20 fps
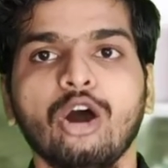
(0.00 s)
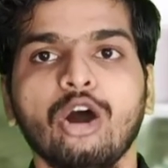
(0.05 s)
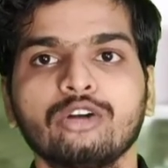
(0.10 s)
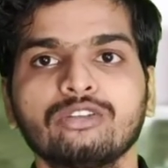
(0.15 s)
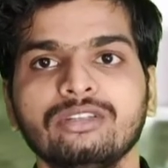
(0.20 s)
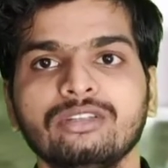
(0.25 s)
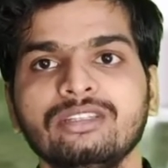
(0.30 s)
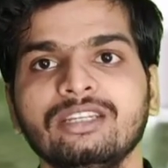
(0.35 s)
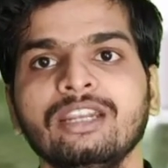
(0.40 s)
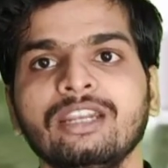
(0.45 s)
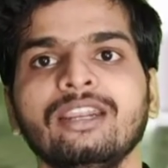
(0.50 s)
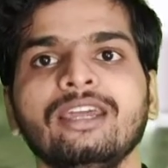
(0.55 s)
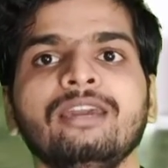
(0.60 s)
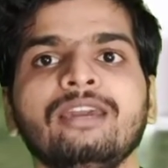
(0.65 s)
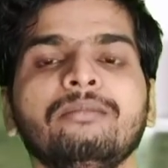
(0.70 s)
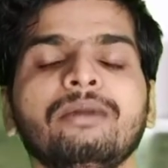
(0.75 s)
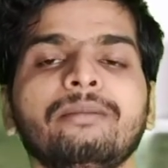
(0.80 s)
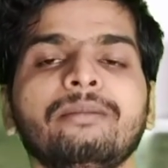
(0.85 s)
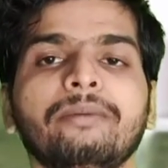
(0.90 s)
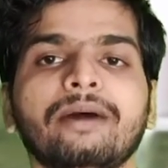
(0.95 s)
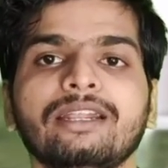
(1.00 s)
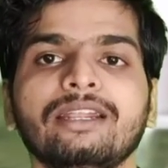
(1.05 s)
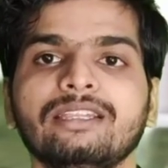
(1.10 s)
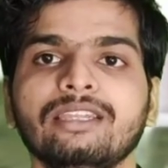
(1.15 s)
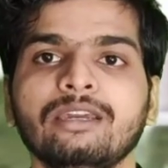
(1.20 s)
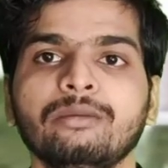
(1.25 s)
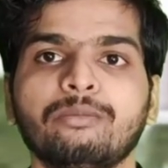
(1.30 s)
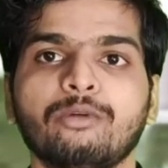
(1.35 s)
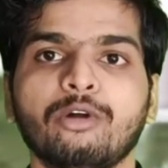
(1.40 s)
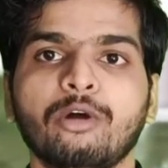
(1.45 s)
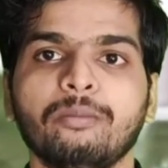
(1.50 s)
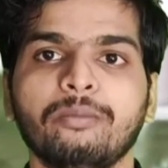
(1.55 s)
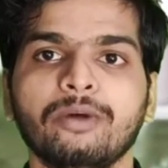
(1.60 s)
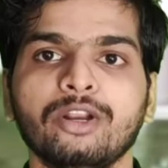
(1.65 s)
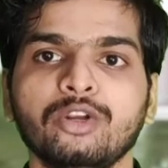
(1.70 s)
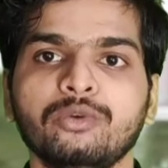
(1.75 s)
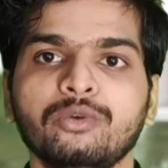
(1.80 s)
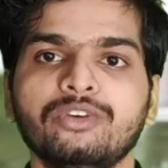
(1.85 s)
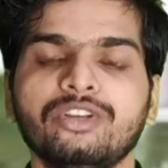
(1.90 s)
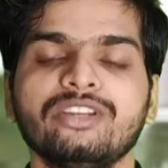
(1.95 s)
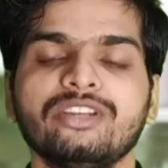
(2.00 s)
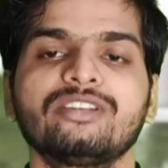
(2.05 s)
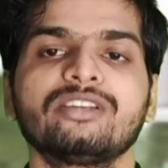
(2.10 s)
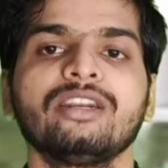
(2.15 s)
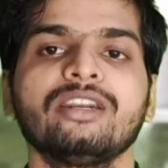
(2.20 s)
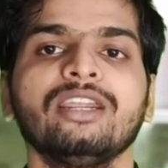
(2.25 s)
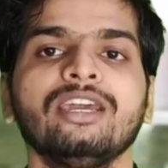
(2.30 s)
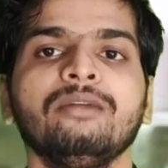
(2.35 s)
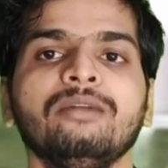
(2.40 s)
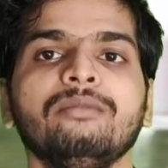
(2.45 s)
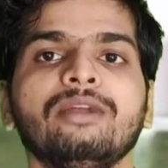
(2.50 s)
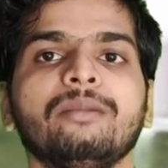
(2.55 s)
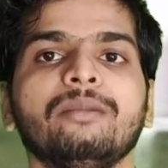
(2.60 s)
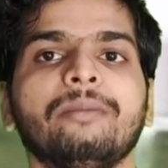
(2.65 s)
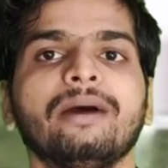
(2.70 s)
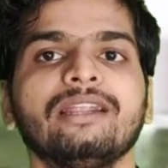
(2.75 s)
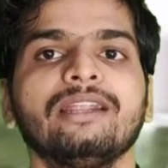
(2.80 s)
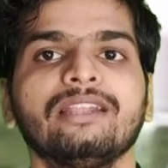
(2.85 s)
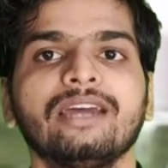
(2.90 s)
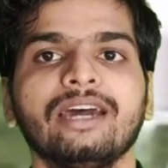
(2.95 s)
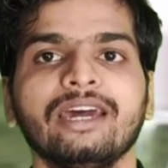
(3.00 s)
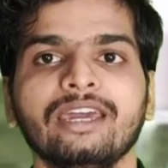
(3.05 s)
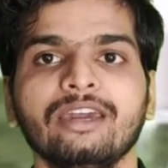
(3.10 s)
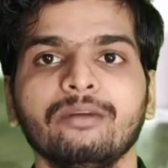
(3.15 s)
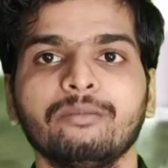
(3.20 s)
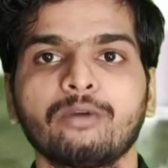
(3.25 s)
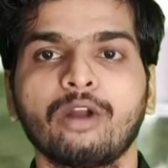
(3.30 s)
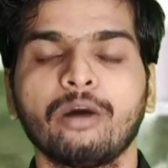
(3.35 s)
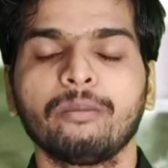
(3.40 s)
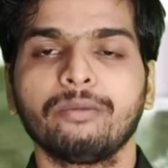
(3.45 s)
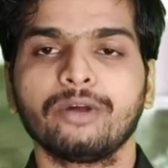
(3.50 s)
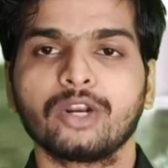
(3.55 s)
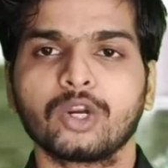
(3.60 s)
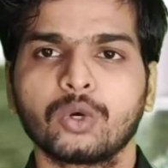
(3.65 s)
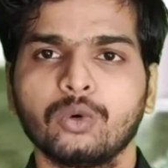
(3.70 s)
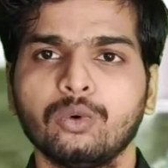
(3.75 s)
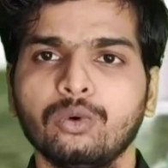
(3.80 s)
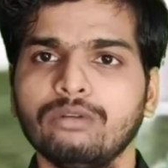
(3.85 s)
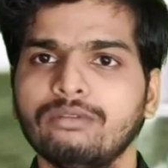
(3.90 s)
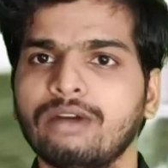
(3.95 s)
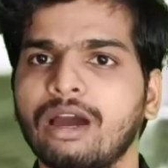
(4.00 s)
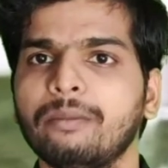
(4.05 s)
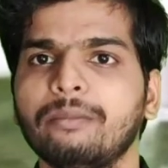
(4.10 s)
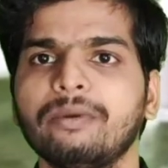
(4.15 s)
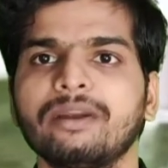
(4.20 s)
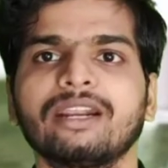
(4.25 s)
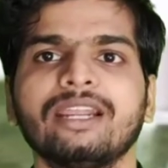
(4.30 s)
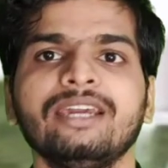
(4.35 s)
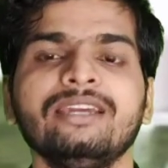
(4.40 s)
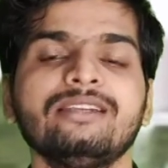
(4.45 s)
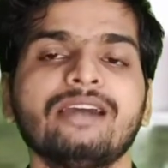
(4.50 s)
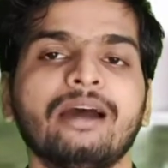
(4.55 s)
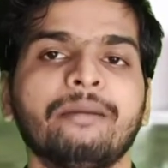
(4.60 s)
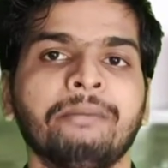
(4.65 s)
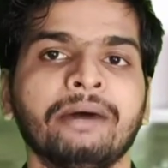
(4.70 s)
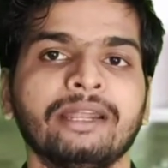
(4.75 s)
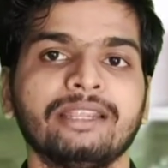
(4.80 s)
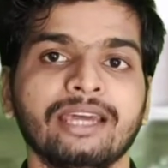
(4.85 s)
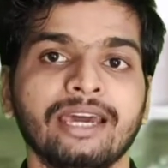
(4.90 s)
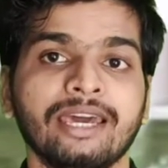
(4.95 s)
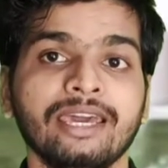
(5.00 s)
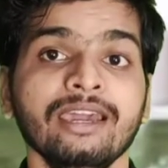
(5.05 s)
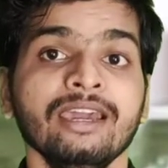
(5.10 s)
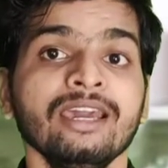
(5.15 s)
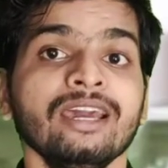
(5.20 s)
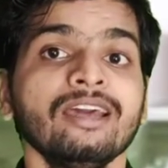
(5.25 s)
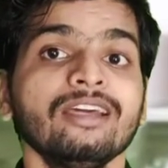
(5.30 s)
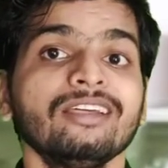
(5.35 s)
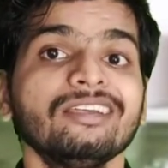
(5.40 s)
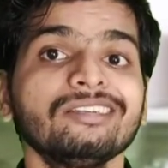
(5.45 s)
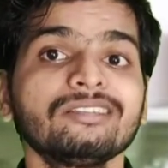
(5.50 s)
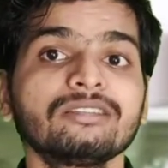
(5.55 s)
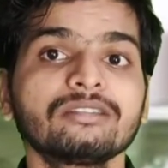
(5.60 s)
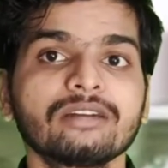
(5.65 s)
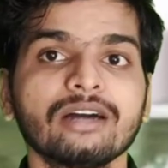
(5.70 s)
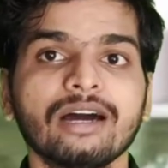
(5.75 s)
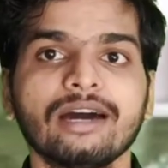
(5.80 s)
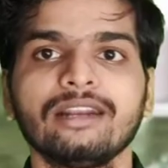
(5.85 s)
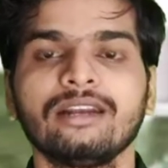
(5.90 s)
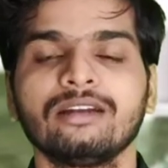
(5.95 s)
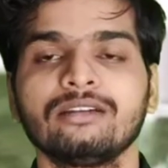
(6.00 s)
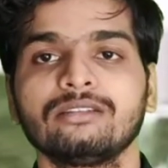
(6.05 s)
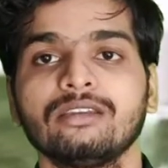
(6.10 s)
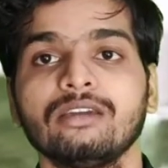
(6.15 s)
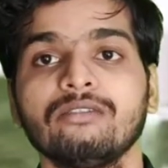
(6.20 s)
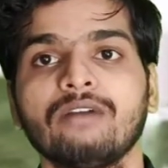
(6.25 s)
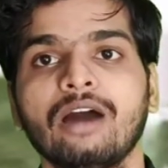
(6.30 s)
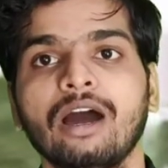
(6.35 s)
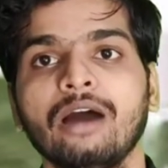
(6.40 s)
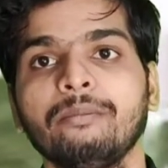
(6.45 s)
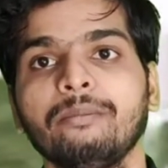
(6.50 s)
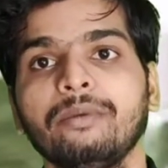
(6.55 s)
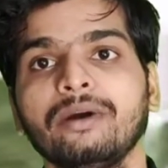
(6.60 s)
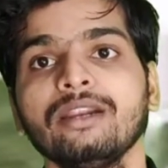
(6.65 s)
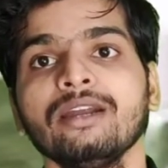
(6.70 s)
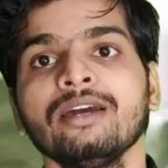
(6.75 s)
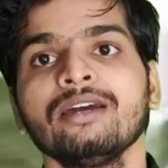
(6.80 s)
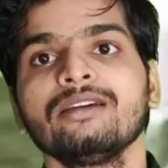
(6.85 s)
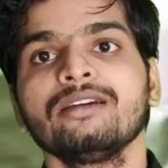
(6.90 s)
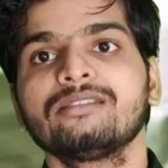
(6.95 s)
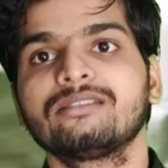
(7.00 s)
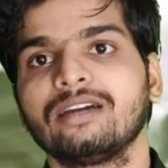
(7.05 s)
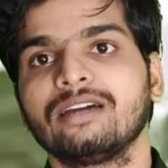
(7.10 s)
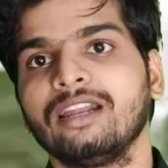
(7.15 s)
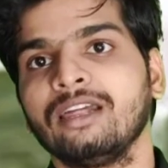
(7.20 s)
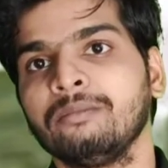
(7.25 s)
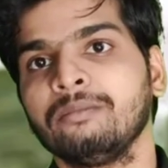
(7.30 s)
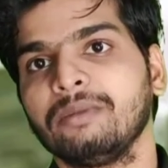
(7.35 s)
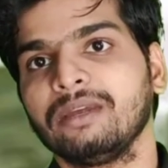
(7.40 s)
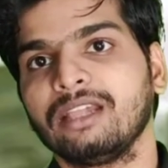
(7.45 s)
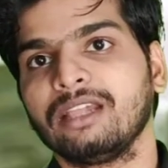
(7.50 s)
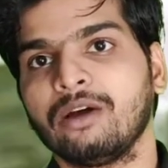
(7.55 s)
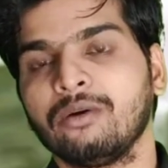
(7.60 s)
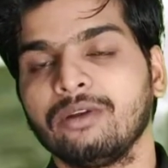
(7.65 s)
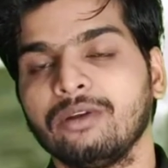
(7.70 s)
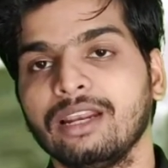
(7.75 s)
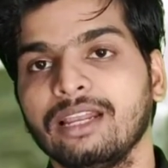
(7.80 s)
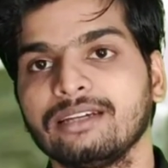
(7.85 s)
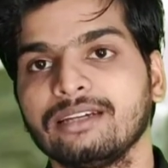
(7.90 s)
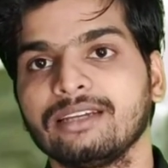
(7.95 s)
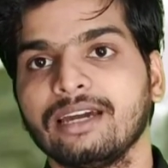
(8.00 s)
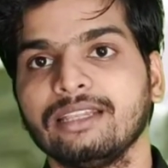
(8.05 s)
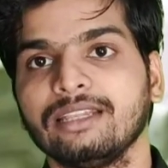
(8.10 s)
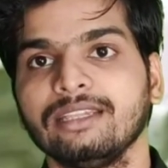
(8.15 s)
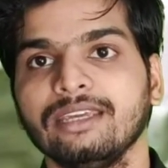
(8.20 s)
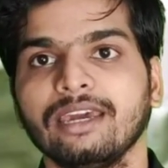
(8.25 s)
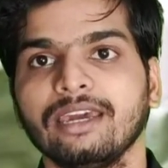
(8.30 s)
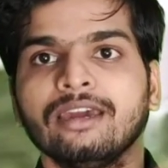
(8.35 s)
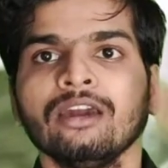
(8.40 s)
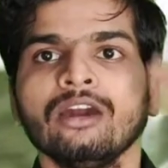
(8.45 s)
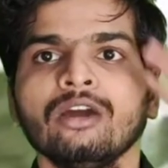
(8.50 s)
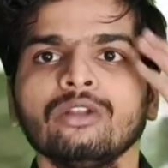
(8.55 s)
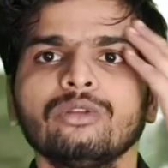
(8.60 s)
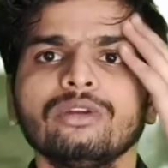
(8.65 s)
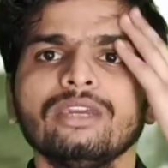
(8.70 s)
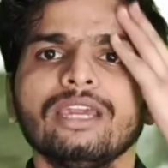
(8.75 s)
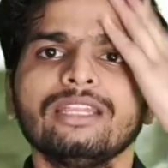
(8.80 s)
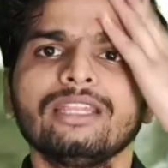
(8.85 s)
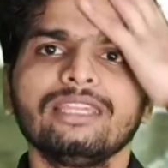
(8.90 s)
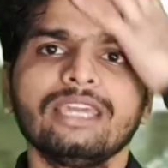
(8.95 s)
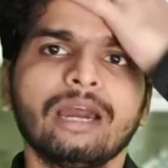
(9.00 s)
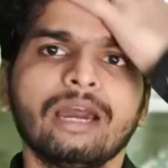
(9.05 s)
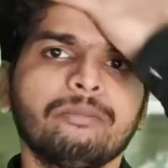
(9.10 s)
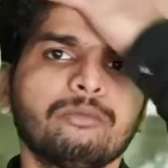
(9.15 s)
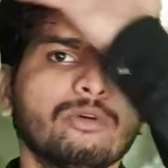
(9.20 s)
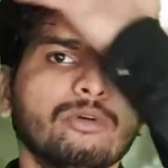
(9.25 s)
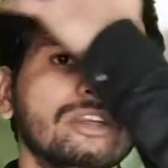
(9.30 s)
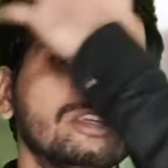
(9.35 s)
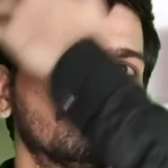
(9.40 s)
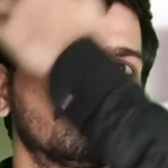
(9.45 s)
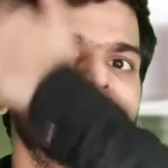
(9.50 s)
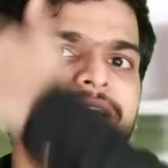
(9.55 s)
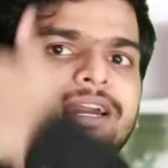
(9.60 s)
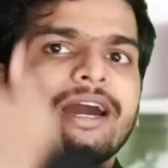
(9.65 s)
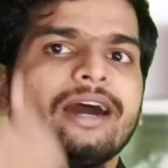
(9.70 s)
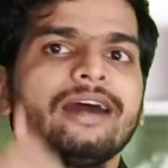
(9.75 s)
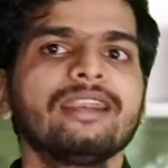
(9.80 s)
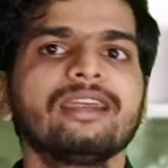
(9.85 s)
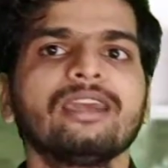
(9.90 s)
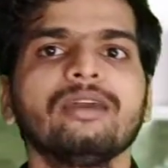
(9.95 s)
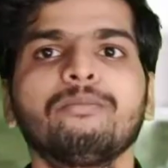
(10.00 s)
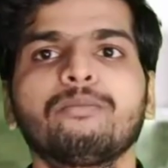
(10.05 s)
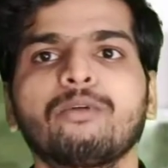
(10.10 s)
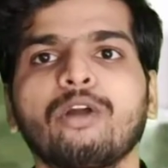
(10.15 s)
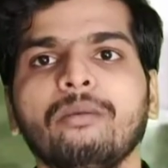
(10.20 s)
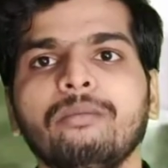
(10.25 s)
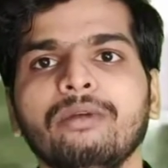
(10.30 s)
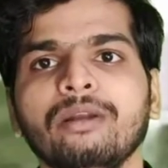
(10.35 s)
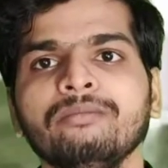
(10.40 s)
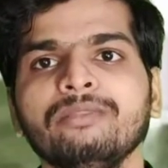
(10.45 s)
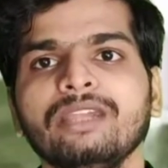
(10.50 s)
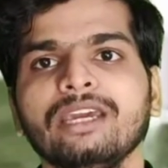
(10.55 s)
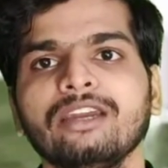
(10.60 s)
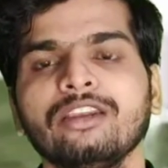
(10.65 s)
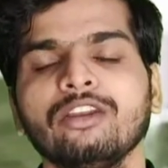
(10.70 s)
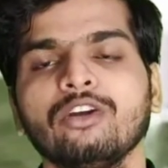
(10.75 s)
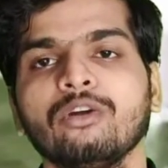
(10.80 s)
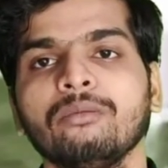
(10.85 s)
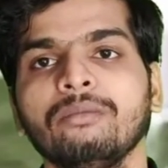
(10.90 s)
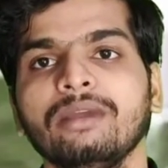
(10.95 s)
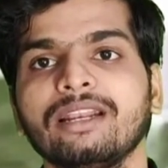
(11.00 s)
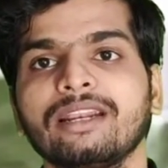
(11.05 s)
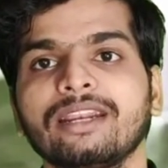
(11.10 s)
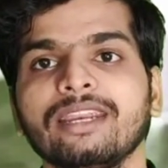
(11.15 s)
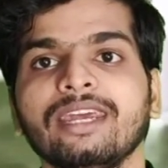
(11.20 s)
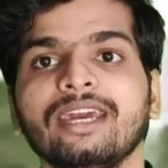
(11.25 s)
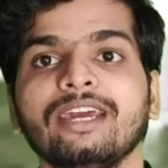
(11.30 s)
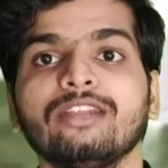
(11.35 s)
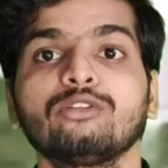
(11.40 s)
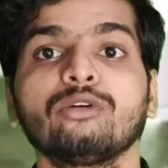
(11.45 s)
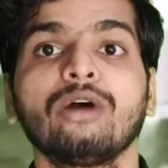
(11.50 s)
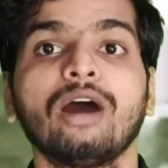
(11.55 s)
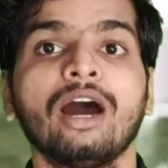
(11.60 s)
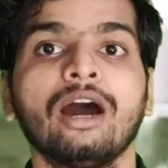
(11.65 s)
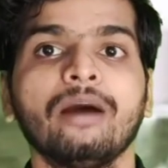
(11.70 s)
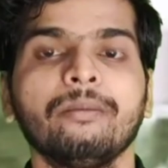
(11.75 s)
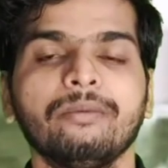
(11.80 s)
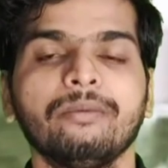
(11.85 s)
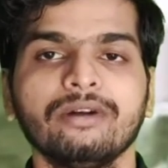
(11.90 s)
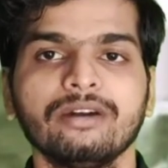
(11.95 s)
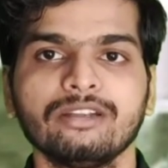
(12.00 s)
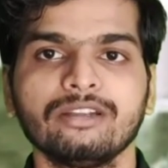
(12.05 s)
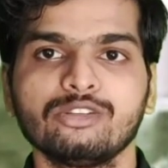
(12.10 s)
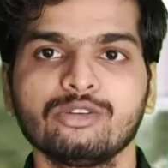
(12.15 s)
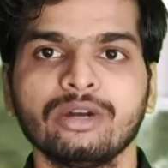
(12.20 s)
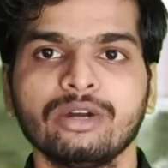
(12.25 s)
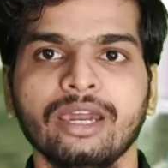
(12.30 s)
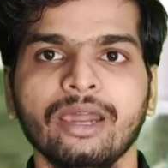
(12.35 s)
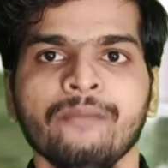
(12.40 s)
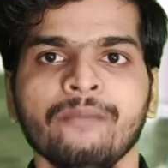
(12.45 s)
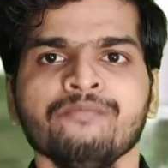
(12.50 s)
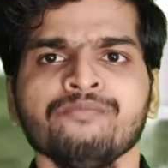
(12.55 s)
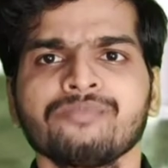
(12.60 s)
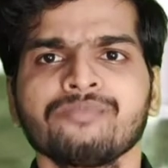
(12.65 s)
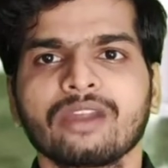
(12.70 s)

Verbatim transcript: ऑक्सीजन नहीं मिल पाती प्रॉपर न्यूट्रिशन नहीं मिल पाता है प्रॉपर खून वहाँ पर नहीं जा पाता है इस कारण से वहाँ पर सड़न पैदा होने लग जाती है तो यदि आपको इस प्रकार की प्रॉब्लम देखने को मिल रही है तो आप जो है